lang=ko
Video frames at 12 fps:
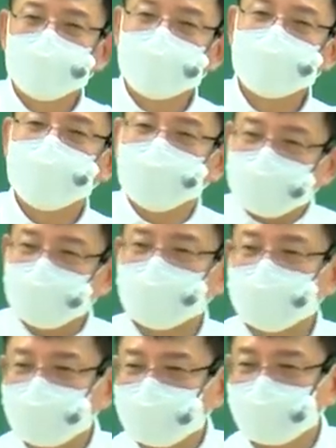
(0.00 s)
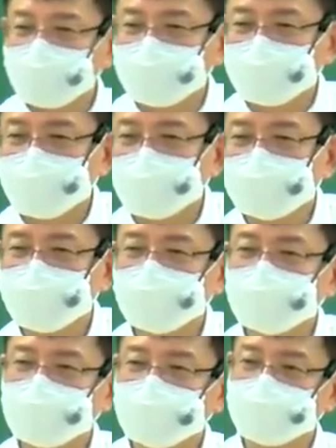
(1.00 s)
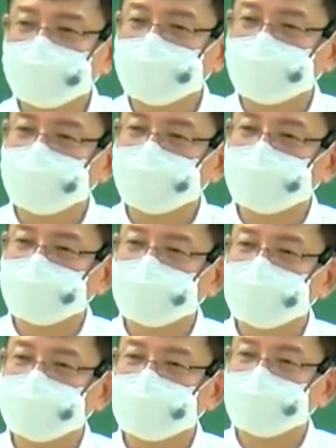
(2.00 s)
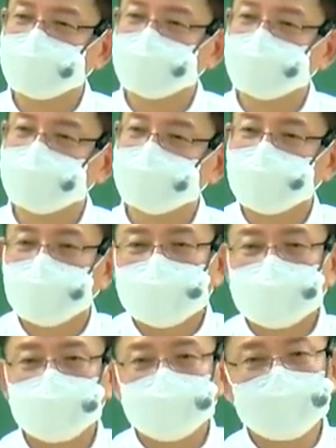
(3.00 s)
채권에서 노는 거야, 채권. 해제에서